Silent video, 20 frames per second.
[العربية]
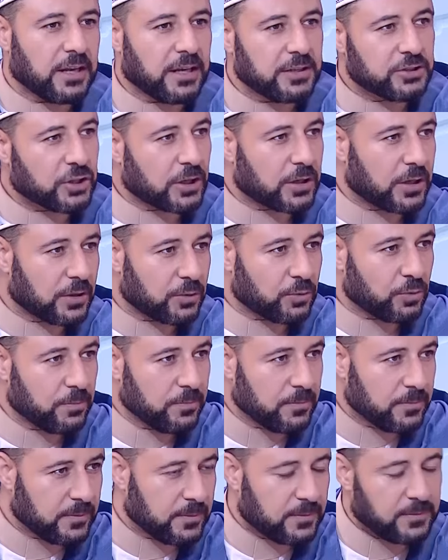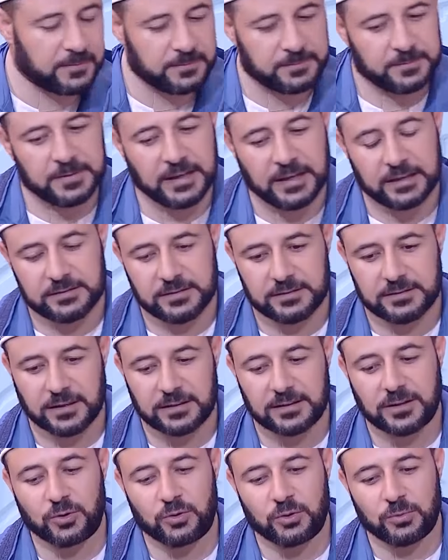لئن شكرتم لازيدنكم
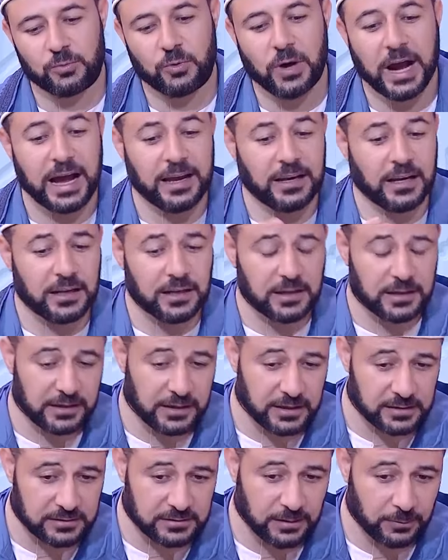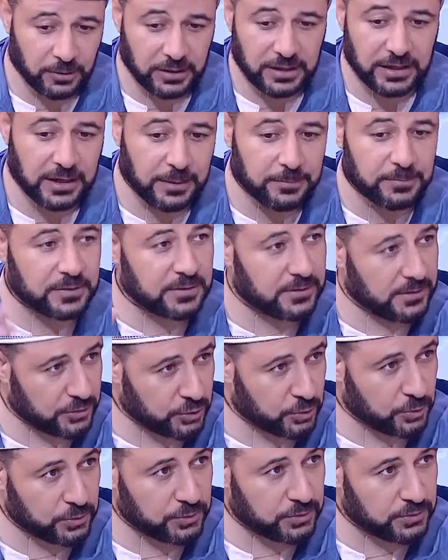لأزيدنكم وعلى مم. القياس طب وإن لم
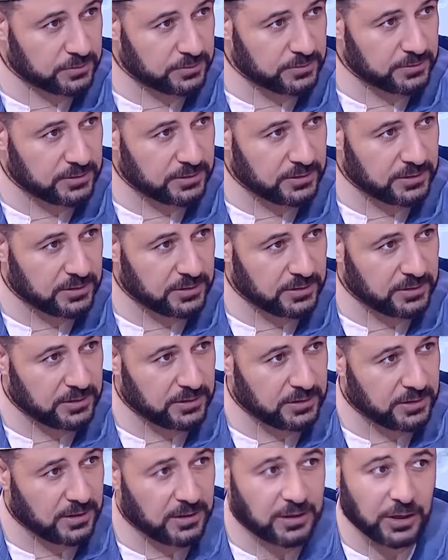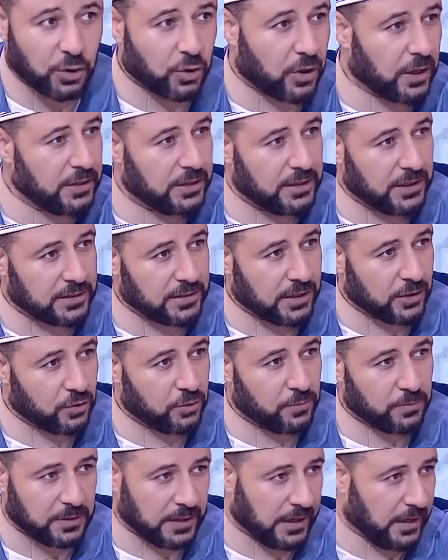نشكر مم.
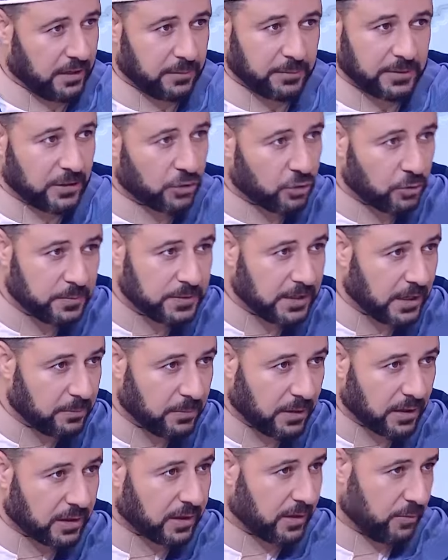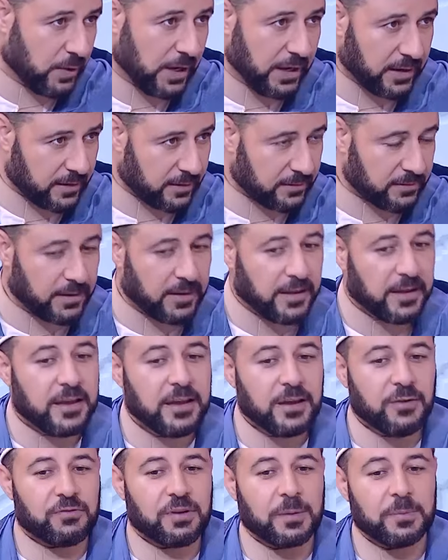لاقللنكم لاحرمنكم من البركه وهكذا أيوة
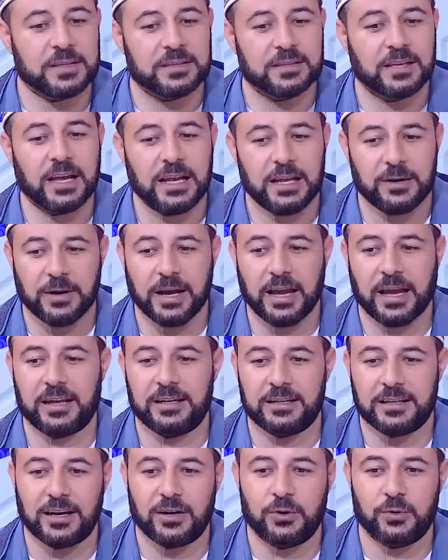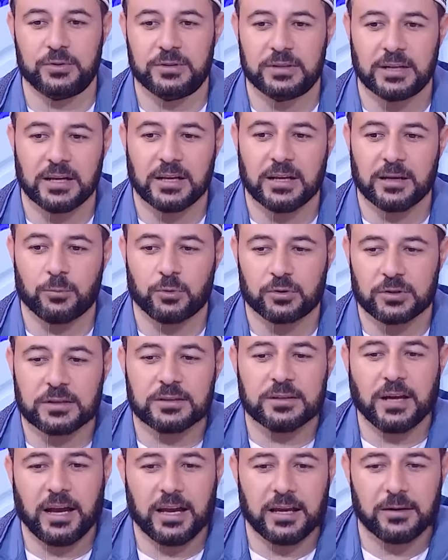أيوة. فبالتالي واحد ياخد
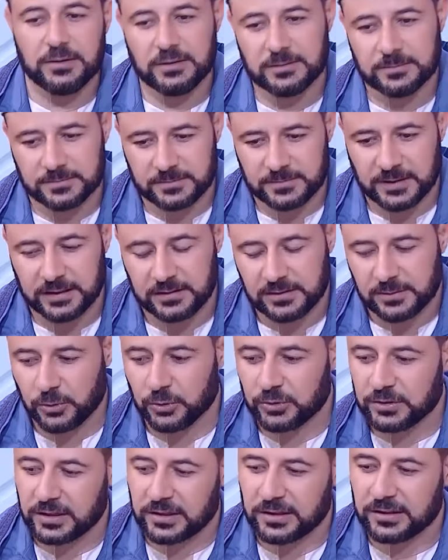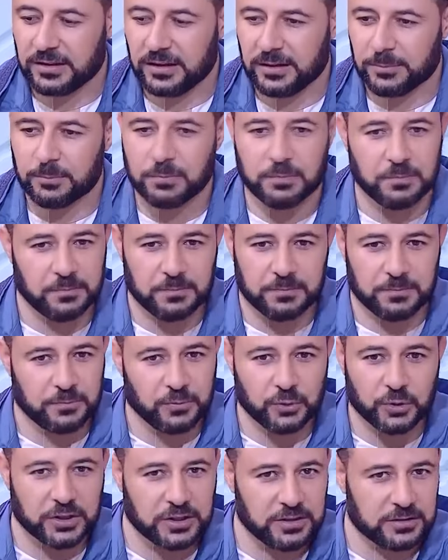مضاد حيوي انتي بيوتيك كده
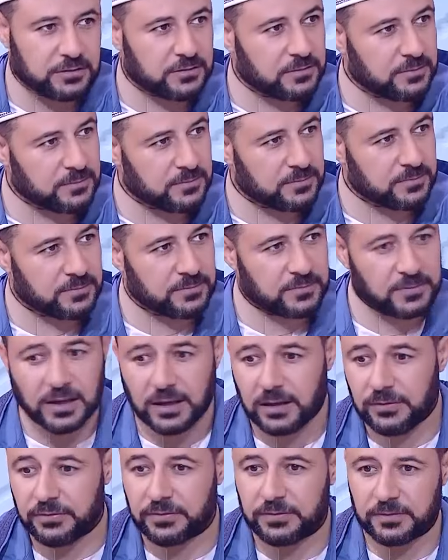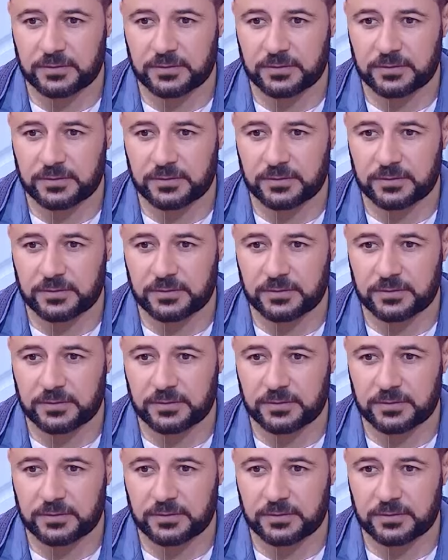برخيص يخف